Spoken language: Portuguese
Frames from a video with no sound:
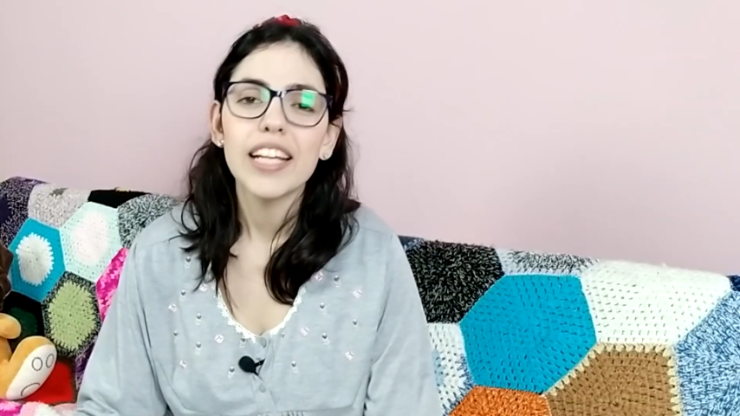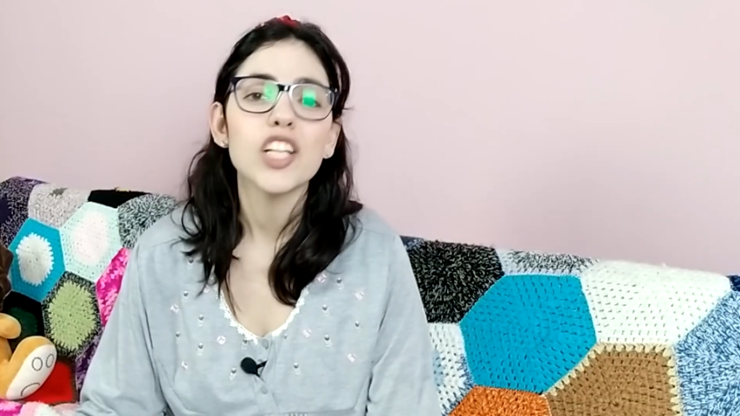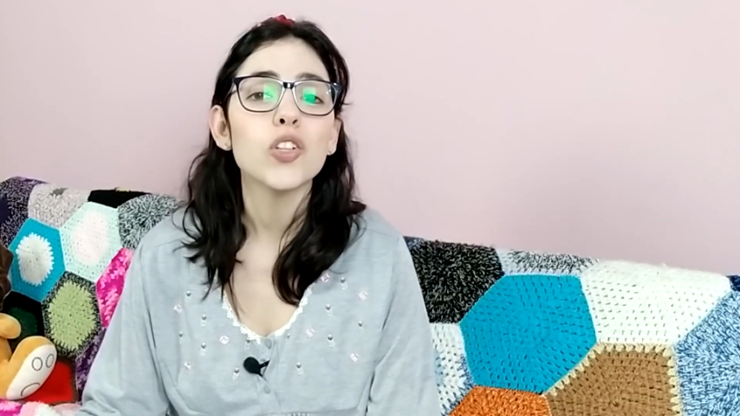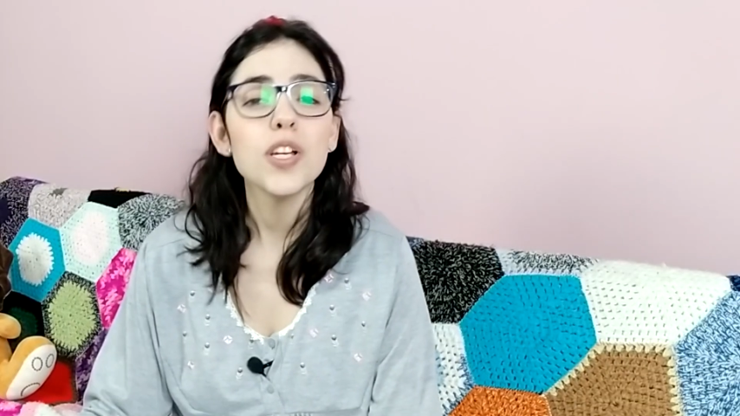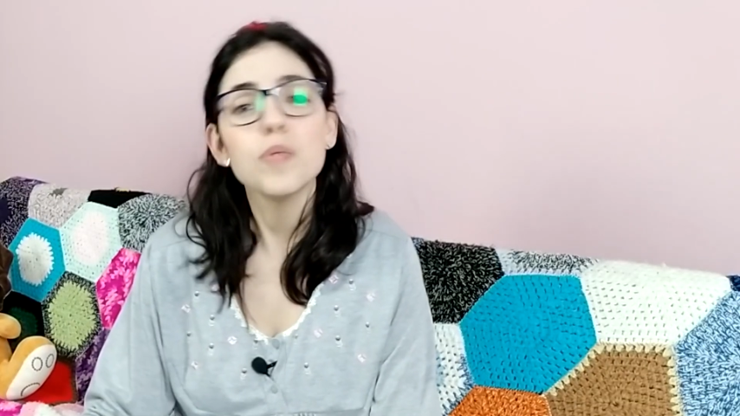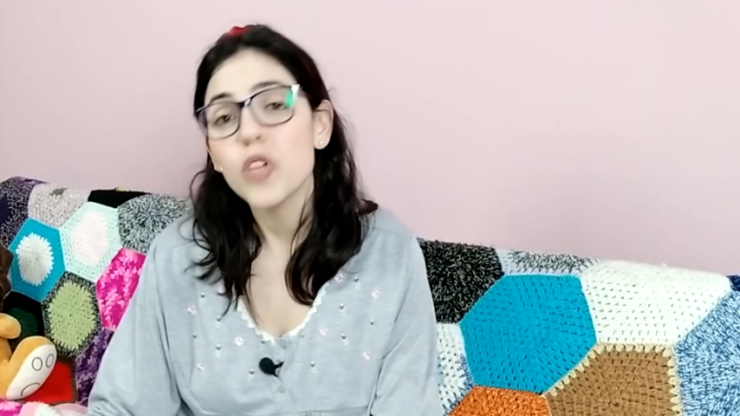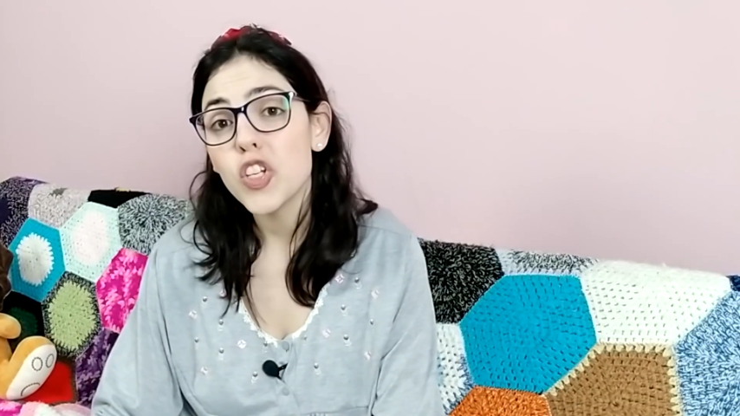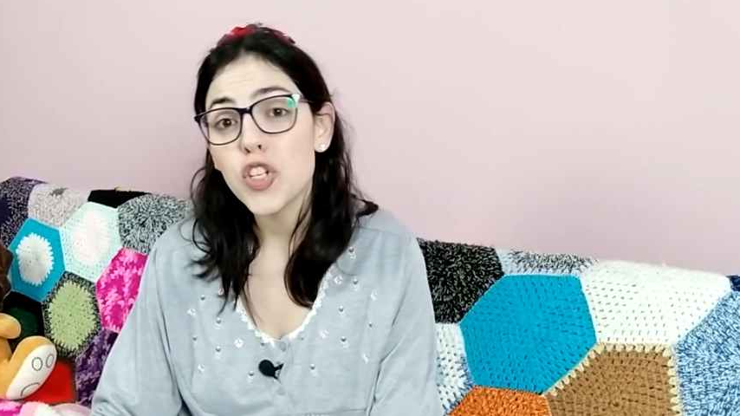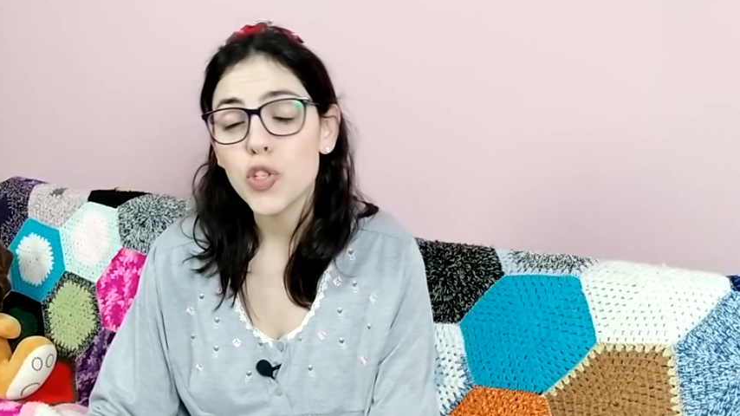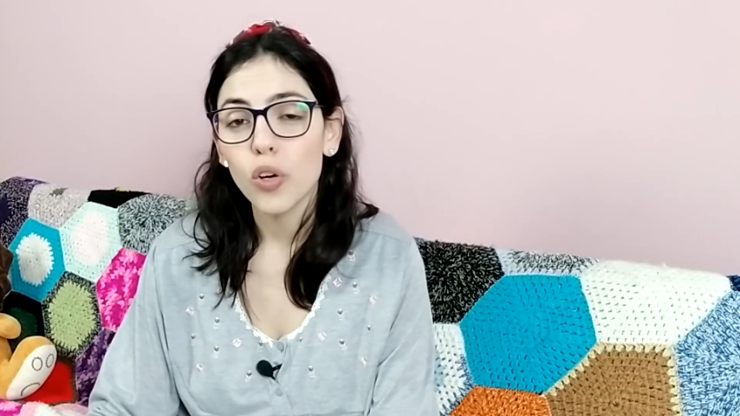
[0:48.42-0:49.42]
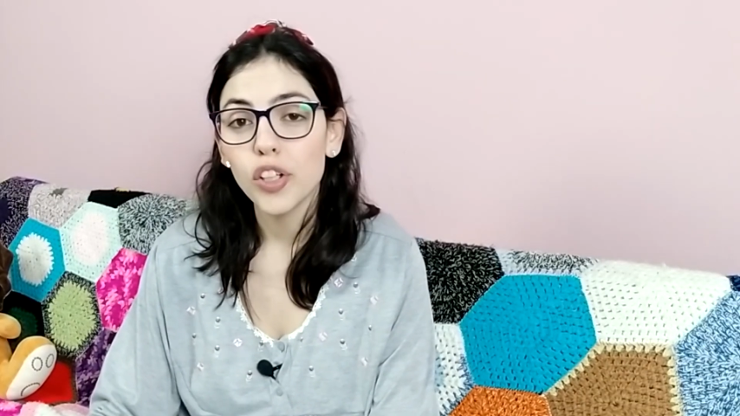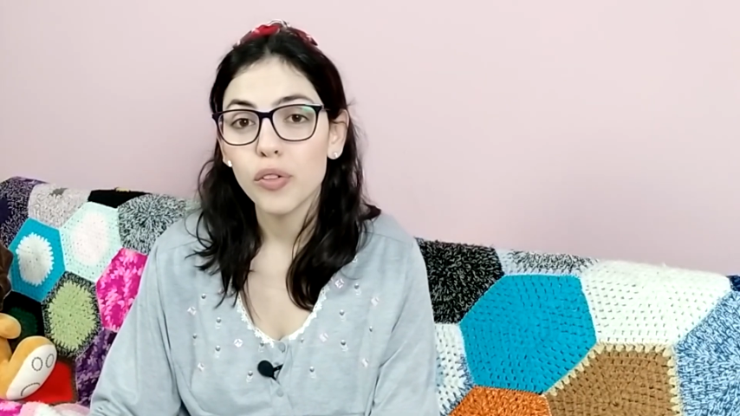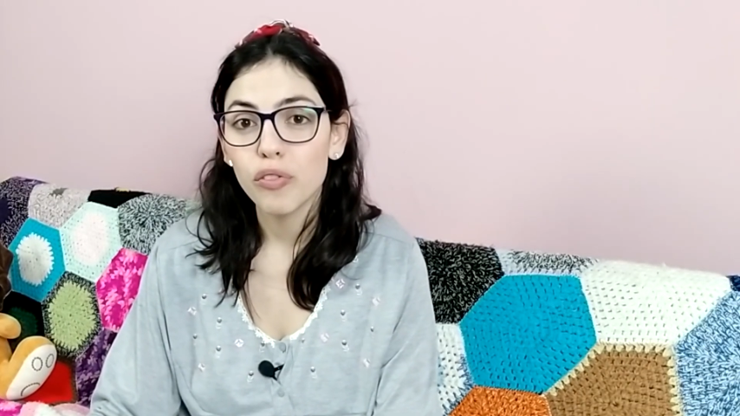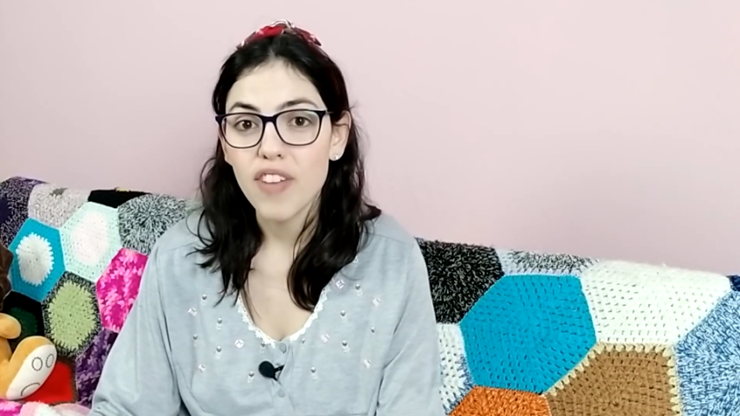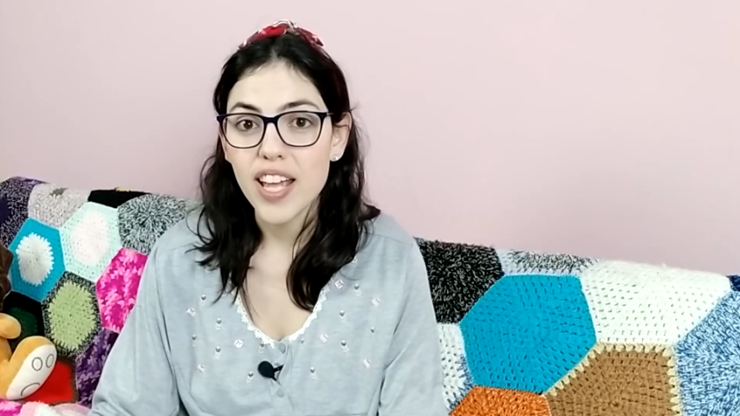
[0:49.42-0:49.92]
Em
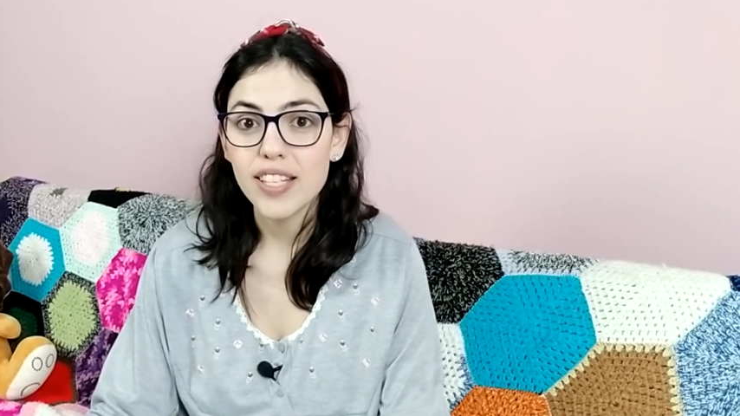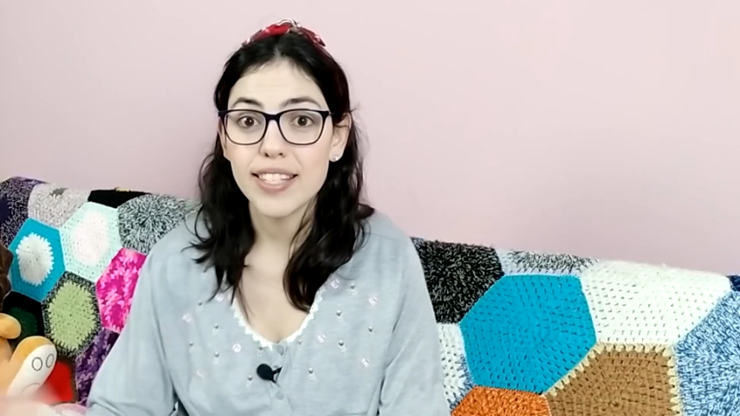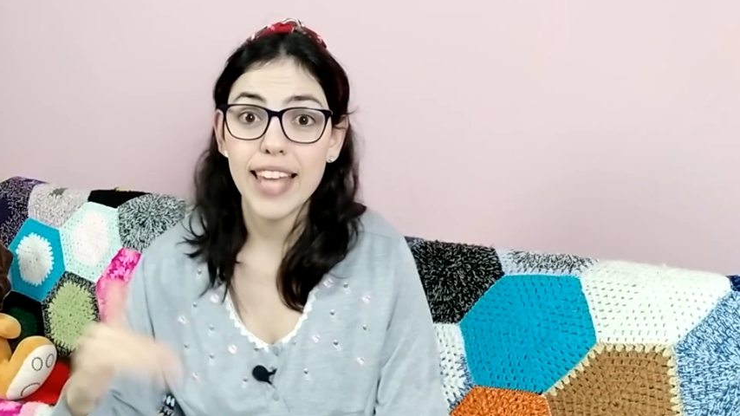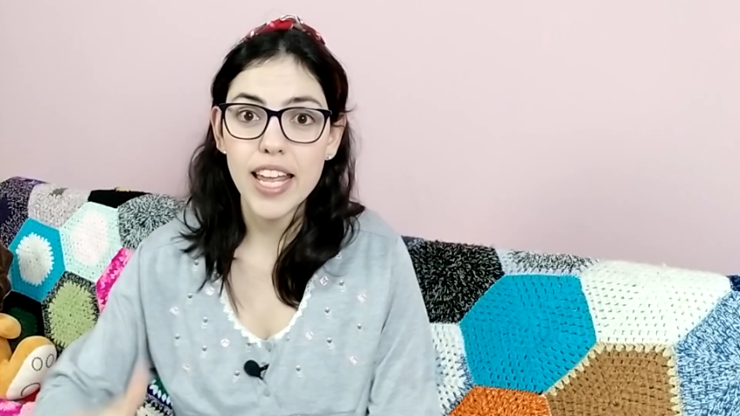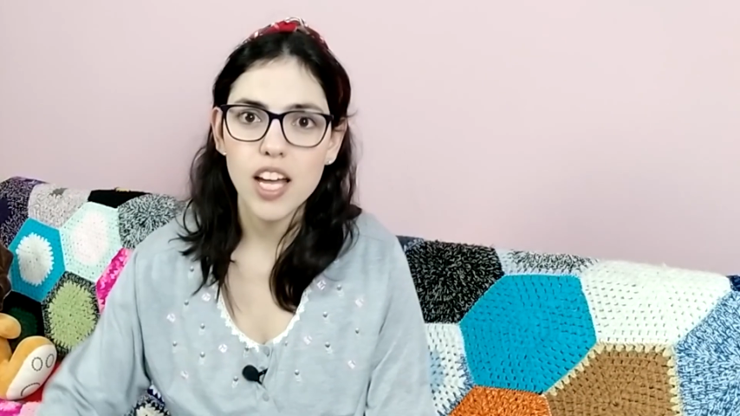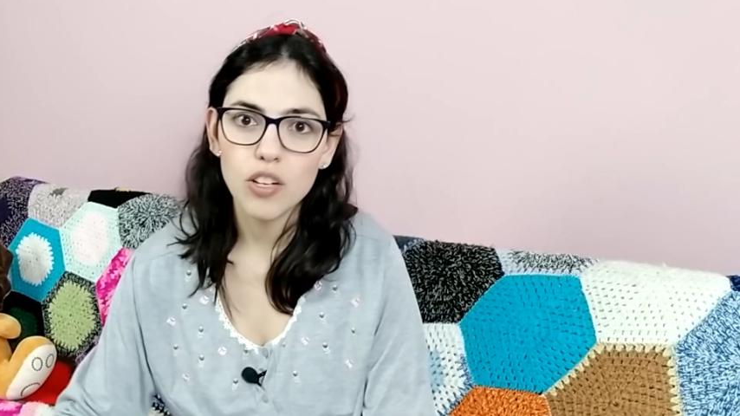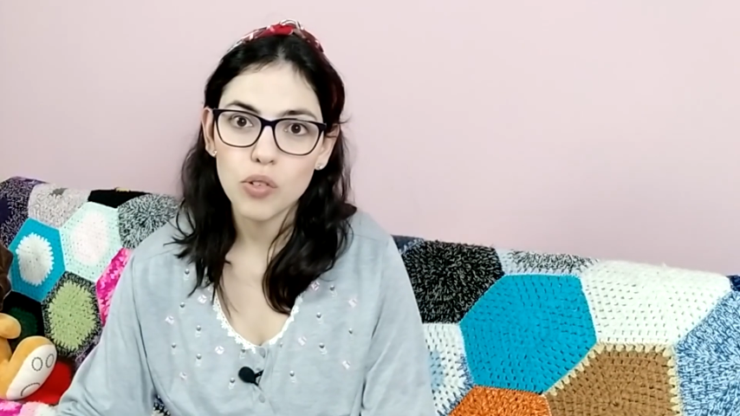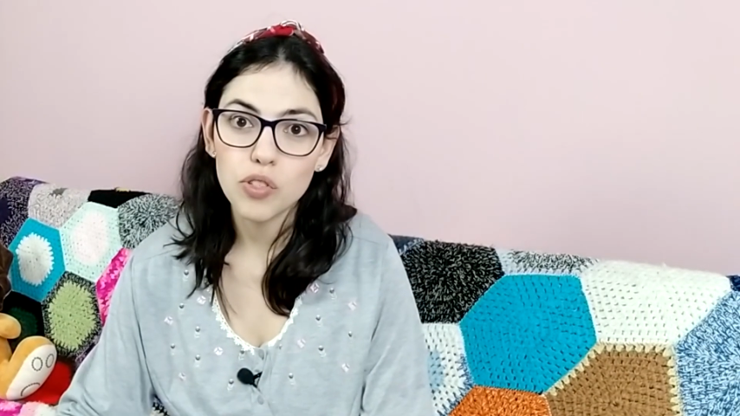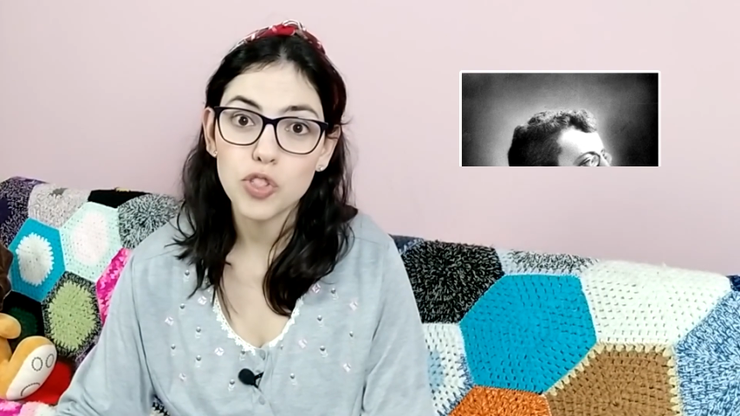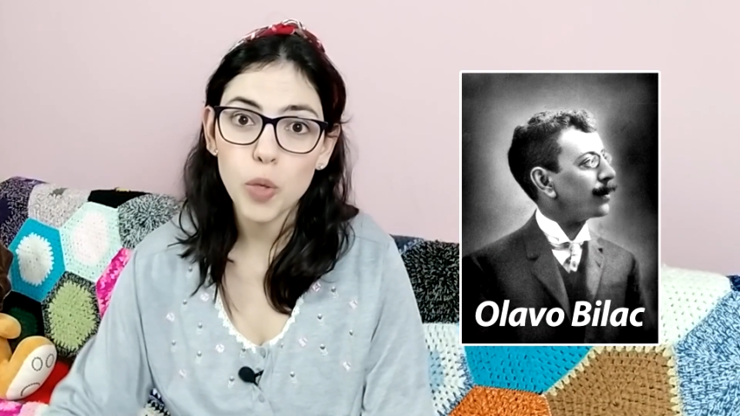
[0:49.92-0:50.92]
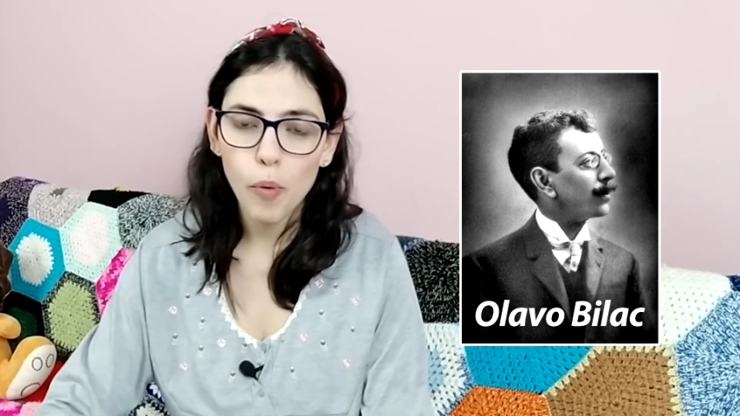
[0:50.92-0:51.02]
2018 fez 100 anos de